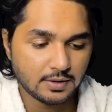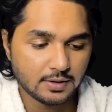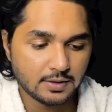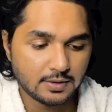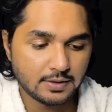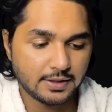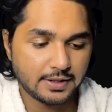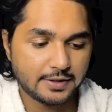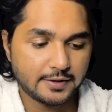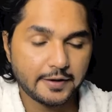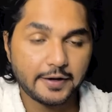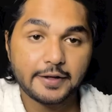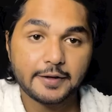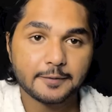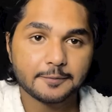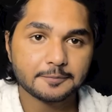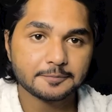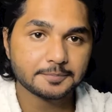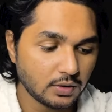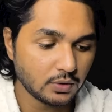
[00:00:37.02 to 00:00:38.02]
गेट रेडी
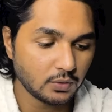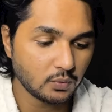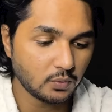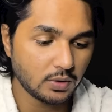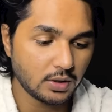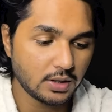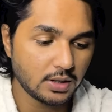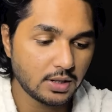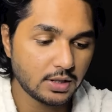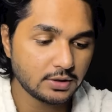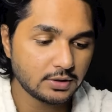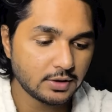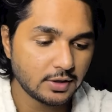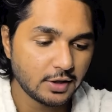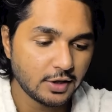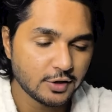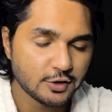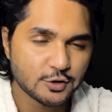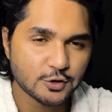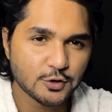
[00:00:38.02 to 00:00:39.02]
वन
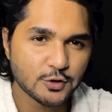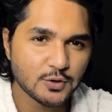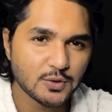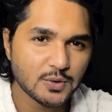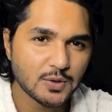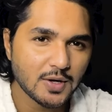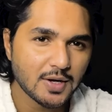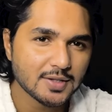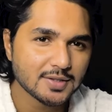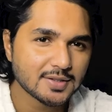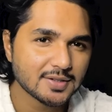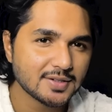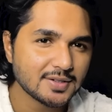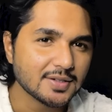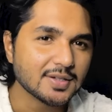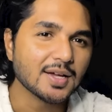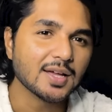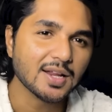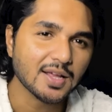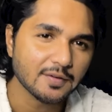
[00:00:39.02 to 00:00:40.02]
टू थ्री
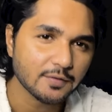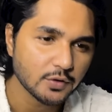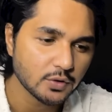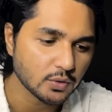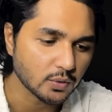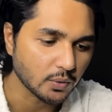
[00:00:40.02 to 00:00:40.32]
एंड हैवी गो